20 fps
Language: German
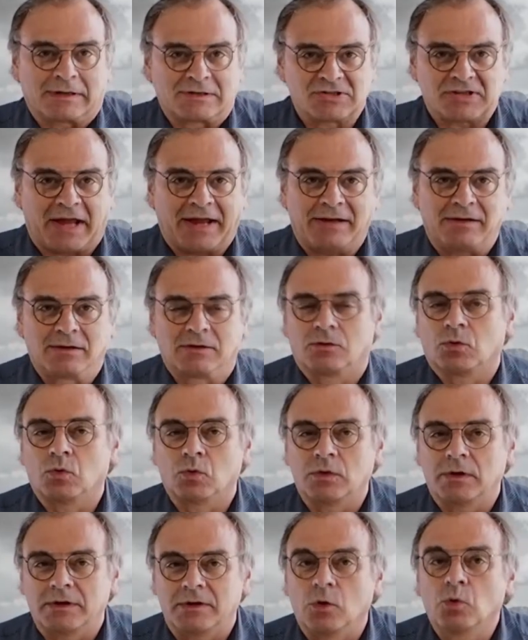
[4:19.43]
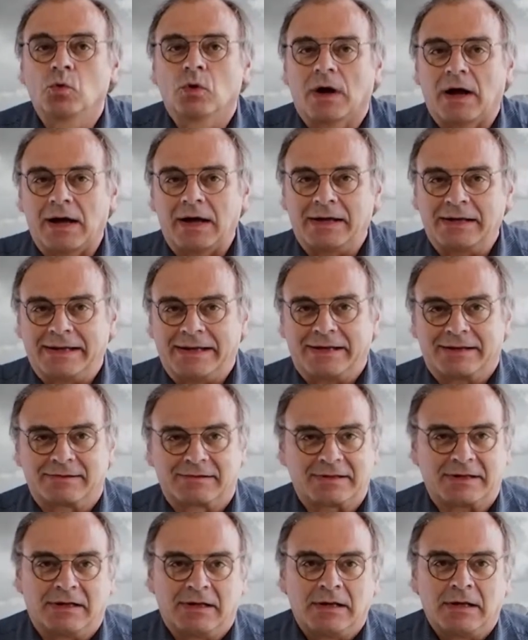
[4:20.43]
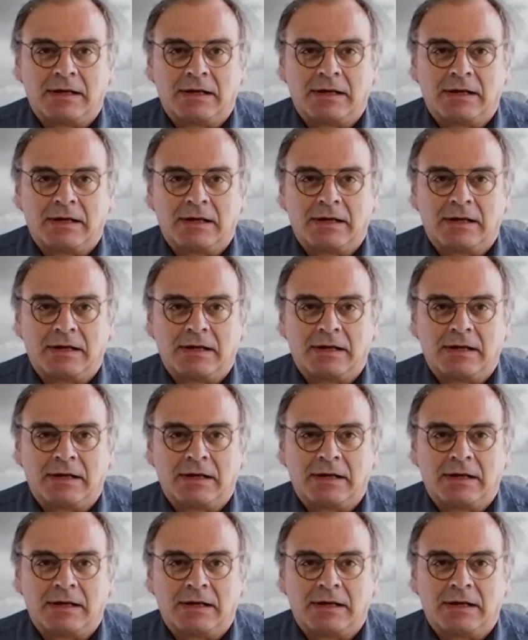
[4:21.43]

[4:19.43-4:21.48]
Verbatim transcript: Steinkohle, Uranerze.